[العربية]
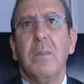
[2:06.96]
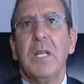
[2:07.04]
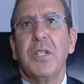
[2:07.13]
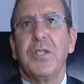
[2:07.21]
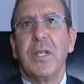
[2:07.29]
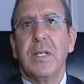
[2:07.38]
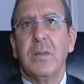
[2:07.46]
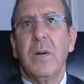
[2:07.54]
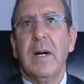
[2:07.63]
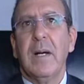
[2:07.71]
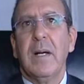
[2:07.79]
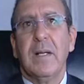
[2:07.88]
قبل تشري
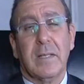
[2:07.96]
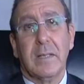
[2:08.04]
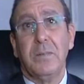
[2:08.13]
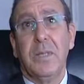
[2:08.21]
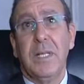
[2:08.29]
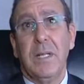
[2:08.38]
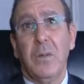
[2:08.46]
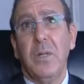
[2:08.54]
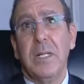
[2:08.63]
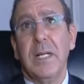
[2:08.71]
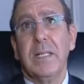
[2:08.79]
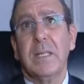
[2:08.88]
الدواء خصك تمشي
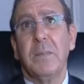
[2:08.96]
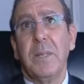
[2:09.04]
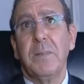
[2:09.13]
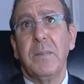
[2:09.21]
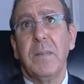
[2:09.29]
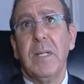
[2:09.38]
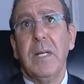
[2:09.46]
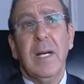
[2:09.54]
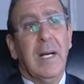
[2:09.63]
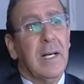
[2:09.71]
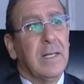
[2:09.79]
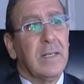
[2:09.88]
اولا عند الطبيب
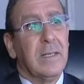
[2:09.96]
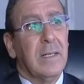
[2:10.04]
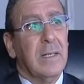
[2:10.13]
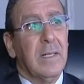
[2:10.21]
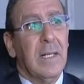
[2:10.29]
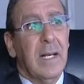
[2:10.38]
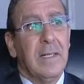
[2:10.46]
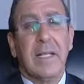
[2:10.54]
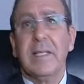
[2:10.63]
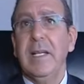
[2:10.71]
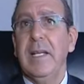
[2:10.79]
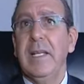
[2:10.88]
خص الى
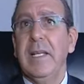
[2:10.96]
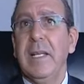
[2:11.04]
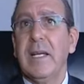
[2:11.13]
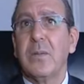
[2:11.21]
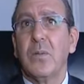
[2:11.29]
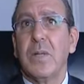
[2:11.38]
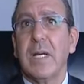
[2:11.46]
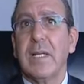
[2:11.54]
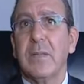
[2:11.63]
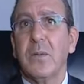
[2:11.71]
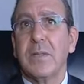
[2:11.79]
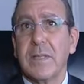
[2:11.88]
عطاك تحليلات ولا
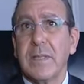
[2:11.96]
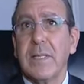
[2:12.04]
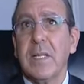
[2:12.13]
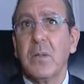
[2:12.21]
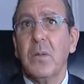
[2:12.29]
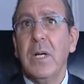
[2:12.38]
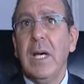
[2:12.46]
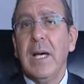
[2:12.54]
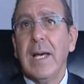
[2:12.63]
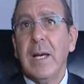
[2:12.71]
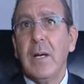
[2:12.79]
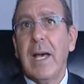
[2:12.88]
الراديو خصك ديرو
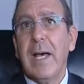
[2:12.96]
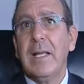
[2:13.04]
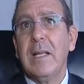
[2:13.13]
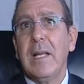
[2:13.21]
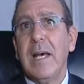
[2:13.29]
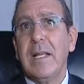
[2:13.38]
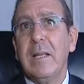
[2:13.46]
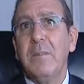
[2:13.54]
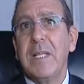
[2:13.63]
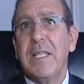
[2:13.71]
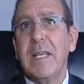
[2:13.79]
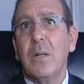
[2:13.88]
هاد هاد
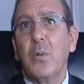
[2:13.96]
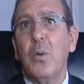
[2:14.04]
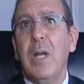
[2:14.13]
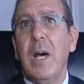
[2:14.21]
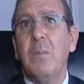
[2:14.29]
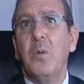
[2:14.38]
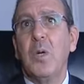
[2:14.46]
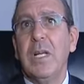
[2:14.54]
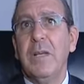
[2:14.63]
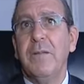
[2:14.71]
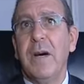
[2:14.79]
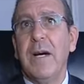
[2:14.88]
المسائل كلها
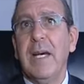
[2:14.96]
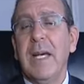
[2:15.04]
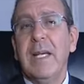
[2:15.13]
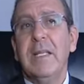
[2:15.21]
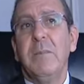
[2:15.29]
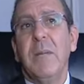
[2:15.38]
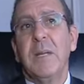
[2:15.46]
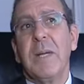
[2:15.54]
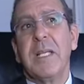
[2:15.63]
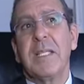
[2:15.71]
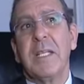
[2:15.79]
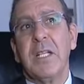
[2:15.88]
مكلفه اذا
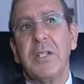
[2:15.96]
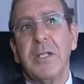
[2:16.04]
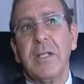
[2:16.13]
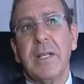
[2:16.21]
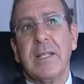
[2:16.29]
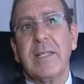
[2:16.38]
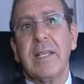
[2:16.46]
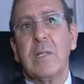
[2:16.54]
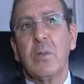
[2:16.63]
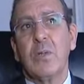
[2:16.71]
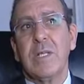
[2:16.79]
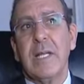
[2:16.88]
ما خصناش
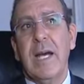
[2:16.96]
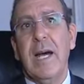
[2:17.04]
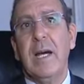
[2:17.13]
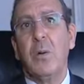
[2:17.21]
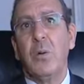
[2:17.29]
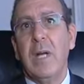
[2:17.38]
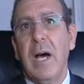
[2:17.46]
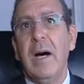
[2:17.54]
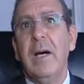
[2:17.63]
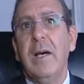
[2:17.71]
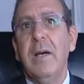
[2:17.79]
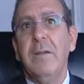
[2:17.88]
نختزلوا الصحه
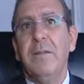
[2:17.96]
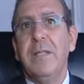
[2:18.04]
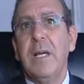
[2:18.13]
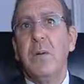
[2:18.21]
كلها في